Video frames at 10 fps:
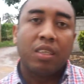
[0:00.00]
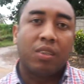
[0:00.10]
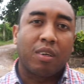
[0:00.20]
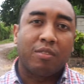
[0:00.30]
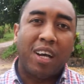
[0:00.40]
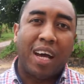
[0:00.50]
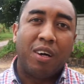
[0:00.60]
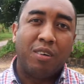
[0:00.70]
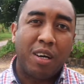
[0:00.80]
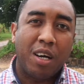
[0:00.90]
Donc voilà,
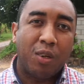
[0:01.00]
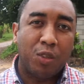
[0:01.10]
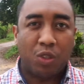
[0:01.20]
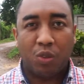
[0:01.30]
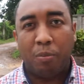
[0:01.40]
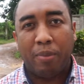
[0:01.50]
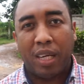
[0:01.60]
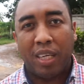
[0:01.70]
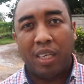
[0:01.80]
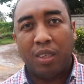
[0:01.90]
on va aujourd'hui
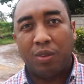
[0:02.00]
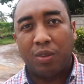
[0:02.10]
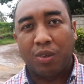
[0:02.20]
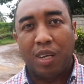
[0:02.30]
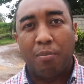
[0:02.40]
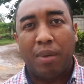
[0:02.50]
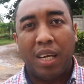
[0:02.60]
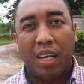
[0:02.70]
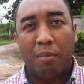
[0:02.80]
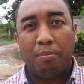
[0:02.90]
parler de ce qu'on
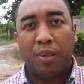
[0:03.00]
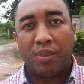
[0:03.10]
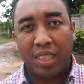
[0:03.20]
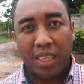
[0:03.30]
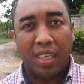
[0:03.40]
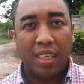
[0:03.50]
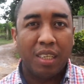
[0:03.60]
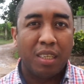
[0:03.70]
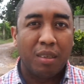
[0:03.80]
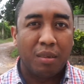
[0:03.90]
appelle la pensée
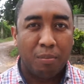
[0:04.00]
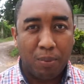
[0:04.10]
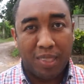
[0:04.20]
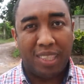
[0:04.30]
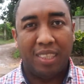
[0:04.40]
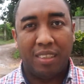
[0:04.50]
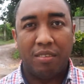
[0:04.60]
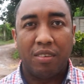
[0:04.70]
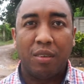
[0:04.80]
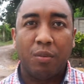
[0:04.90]
positive.
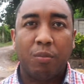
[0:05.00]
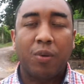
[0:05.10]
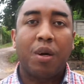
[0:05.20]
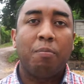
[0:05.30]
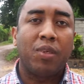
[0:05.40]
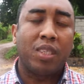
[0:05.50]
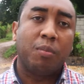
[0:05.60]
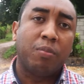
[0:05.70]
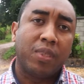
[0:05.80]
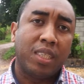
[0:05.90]
Pourquoi penser
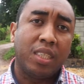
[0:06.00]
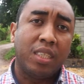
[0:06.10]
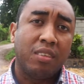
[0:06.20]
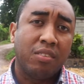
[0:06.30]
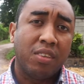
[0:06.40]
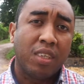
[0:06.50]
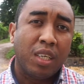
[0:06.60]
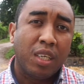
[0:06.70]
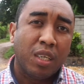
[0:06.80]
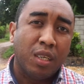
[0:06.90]
positive
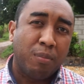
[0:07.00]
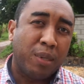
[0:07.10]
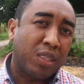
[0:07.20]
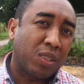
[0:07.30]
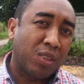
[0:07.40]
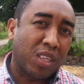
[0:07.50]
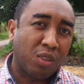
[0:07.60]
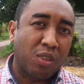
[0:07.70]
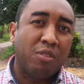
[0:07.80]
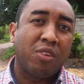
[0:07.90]
Parce que
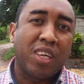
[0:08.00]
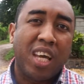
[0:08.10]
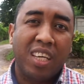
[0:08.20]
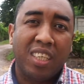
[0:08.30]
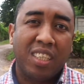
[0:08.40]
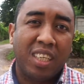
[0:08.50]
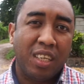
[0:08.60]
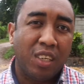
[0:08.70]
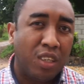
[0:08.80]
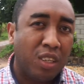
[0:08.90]
quand on veut
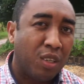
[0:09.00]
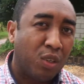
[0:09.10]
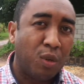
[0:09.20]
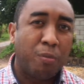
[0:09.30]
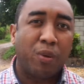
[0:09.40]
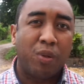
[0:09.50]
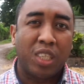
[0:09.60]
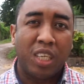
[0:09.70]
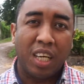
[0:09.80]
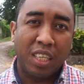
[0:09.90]
réaliser nos
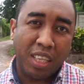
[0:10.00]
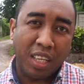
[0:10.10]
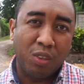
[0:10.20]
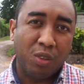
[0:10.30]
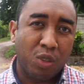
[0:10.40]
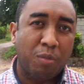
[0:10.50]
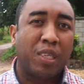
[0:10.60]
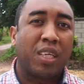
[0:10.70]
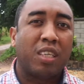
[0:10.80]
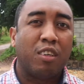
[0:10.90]
projets, atteindre nos
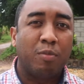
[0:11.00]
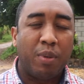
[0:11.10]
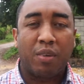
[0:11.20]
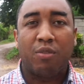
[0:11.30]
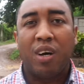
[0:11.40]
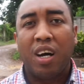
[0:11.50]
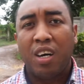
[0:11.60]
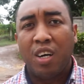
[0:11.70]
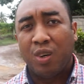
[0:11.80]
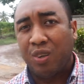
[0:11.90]
objectifs, parfois
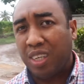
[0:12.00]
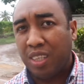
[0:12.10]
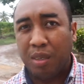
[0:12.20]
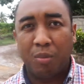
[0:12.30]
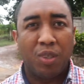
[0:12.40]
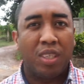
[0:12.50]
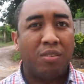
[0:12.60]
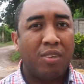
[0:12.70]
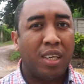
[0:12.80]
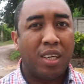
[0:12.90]
on est
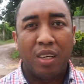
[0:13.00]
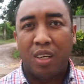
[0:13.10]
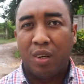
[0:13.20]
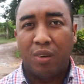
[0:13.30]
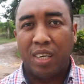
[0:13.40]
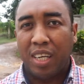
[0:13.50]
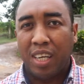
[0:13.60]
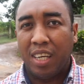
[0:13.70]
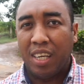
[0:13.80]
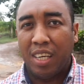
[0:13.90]
démotivé, on
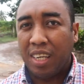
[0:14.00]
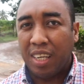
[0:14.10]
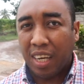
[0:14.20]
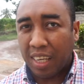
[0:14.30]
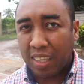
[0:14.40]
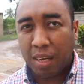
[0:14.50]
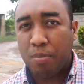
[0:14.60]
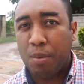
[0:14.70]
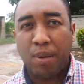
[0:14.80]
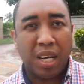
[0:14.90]
est
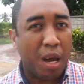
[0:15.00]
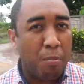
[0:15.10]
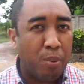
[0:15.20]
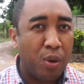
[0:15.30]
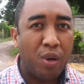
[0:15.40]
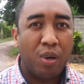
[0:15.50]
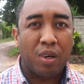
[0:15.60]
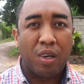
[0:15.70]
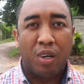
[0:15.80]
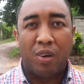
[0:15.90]
attrapé par la peur,
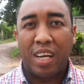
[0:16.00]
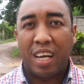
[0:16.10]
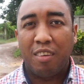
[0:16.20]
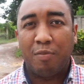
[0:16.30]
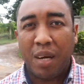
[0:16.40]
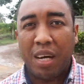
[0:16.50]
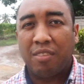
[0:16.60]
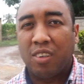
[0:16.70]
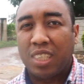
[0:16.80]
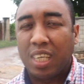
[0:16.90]
on n'arrive pas à
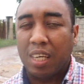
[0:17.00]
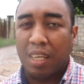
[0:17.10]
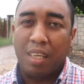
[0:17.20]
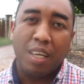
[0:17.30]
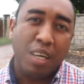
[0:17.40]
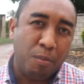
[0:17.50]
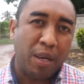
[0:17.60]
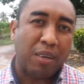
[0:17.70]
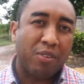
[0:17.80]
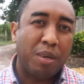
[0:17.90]
avancer
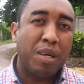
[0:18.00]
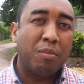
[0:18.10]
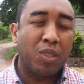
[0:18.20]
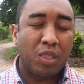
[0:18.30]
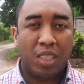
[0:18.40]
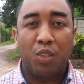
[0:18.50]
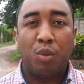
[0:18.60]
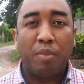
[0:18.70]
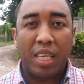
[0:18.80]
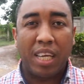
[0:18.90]
parfois même c'est de
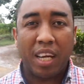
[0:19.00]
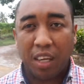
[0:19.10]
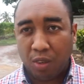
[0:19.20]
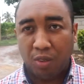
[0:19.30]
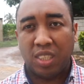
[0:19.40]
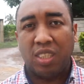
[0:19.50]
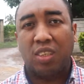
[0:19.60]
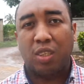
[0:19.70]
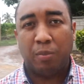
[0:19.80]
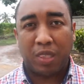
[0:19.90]
manière
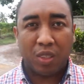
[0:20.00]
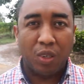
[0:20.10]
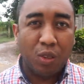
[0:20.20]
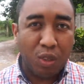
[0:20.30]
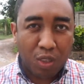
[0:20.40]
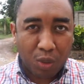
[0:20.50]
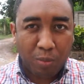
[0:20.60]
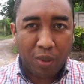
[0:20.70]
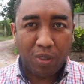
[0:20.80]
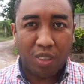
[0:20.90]
inconsciente parce que notre
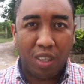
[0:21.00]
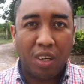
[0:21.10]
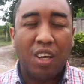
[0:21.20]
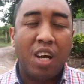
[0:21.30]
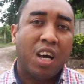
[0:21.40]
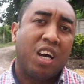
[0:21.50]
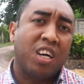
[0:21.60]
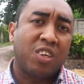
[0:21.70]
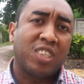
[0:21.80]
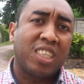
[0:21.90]
subconscient
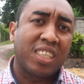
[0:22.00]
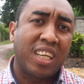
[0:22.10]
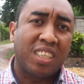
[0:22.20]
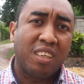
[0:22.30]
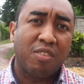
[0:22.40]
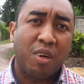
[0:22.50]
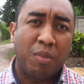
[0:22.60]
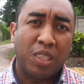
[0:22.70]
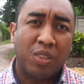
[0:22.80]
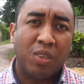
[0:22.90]
enregistre les
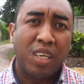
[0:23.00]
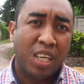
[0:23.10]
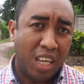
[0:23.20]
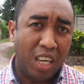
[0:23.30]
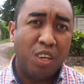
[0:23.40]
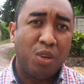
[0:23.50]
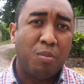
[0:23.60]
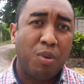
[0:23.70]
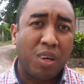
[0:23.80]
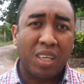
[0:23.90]
informations et il nous
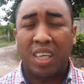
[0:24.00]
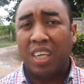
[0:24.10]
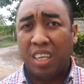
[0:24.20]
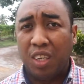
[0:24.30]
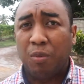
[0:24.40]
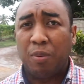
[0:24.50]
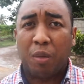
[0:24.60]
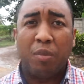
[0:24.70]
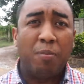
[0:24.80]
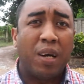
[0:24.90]
bloque, il ne
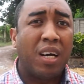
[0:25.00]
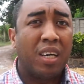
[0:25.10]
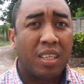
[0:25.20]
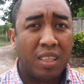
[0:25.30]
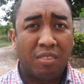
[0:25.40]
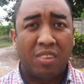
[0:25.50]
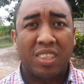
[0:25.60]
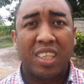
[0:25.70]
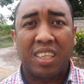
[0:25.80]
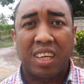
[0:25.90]
permet pas
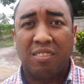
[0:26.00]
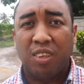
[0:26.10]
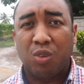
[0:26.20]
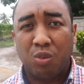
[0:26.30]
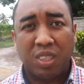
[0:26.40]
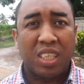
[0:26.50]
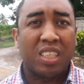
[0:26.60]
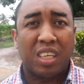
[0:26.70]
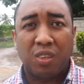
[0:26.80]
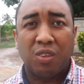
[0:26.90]
d'avancer très vite. Tout ça
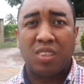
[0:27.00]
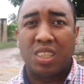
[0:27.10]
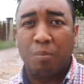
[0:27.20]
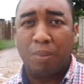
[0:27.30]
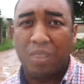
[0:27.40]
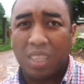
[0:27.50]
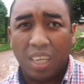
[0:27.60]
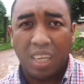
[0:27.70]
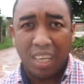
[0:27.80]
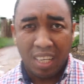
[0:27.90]
c'est à cause des
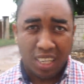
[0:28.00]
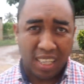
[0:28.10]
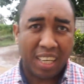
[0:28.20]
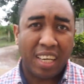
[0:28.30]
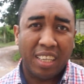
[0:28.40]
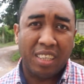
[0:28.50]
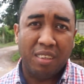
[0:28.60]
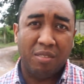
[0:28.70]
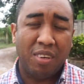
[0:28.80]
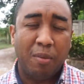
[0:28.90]
pensées
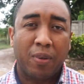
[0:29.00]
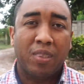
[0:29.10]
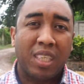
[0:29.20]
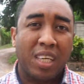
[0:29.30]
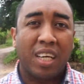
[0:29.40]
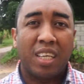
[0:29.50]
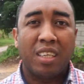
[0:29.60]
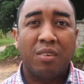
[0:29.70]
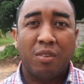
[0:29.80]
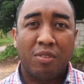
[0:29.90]
négatives. Les pensées
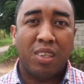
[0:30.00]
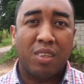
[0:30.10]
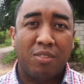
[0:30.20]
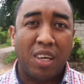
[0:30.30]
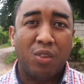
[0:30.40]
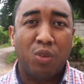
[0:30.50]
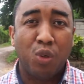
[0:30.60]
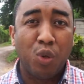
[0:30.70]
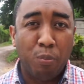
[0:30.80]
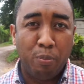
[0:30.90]
négatives en fait viennent de
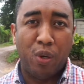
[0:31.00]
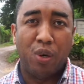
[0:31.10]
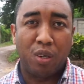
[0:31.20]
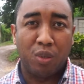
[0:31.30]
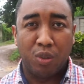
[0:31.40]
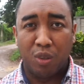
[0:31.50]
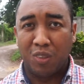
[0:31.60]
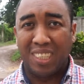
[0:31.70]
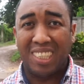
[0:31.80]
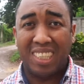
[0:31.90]
nos peurs, de nos
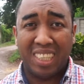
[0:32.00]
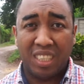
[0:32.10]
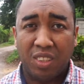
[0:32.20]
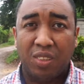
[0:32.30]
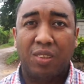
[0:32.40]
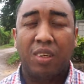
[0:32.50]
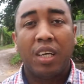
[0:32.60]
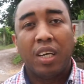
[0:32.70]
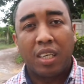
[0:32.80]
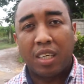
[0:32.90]
hésitations
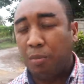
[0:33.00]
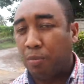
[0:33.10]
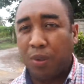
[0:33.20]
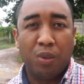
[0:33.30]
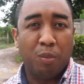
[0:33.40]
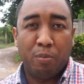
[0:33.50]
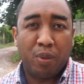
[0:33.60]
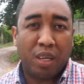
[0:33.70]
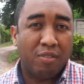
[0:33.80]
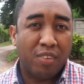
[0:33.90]
qui
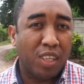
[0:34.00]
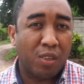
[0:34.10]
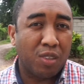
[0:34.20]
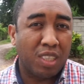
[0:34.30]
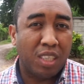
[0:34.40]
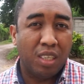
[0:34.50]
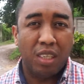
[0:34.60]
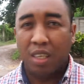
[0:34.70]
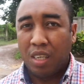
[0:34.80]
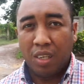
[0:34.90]
pourraient venir aussi
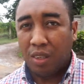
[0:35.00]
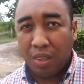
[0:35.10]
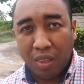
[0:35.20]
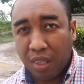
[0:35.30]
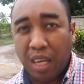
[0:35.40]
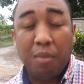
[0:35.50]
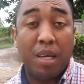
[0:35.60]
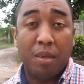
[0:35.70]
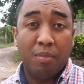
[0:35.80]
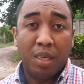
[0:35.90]
euh,
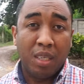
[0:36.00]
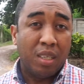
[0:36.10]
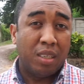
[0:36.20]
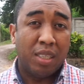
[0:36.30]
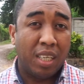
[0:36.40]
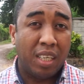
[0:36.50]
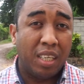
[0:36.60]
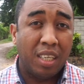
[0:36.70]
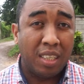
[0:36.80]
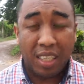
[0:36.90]
elles-mêmes
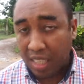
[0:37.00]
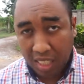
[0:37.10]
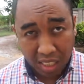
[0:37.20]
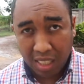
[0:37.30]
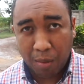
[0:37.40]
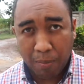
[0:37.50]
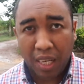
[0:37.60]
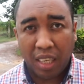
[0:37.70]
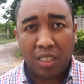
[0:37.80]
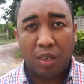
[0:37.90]
des critiques par
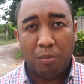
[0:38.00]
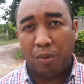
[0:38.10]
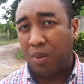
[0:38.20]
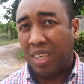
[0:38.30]
exemple.